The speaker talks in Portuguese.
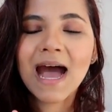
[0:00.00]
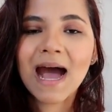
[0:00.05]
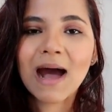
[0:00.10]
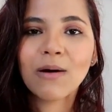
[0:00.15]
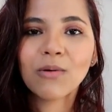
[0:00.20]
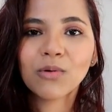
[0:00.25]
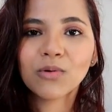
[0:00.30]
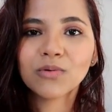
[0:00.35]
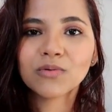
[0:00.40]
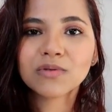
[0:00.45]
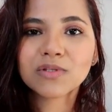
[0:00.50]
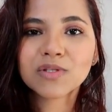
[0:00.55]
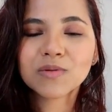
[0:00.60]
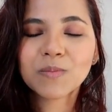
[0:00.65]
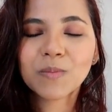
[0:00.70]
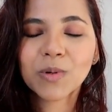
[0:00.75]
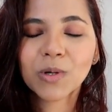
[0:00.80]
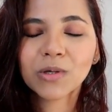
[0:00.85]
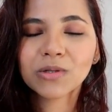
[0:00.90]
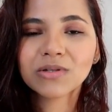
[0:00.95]
alguns
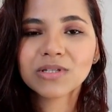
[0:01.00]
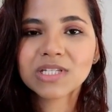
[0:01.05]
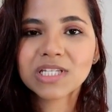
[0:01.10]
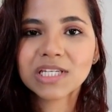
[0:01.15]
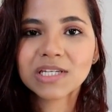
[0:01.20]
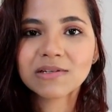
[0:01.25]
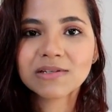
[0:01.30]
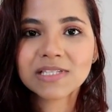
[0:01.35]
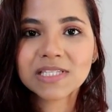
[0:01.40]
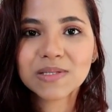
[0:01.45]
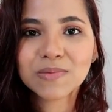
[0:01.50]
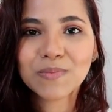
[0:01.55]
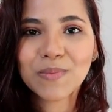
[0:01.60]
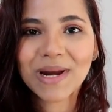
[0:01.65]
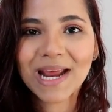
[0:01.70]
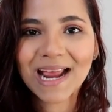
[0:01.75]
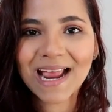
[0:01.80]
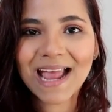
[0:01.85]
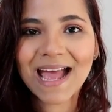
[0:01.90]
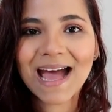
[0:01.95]
produtinhos
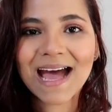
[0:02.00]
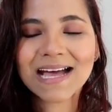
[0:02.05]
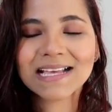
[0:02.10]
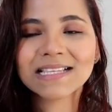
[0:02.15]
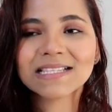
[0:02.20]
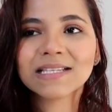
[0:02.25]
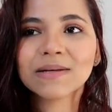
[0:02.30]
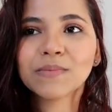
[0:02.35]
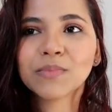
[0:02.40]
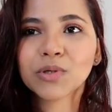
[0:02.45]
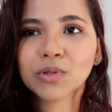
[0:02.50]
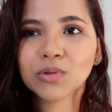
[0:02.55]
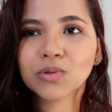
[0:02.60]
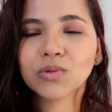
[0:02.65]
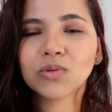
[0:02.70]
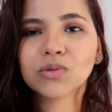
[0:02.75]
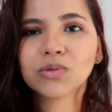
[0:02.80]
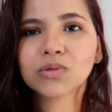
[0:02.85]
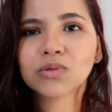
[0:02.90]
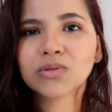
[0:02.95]
para casa,
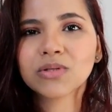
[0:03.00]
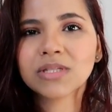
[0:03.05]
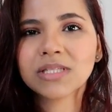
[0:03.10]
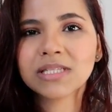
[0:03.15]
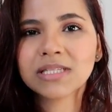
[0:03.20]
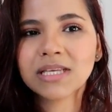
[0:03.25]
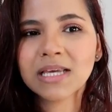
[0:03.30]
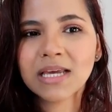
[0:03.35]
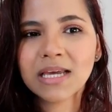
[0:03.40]
produtos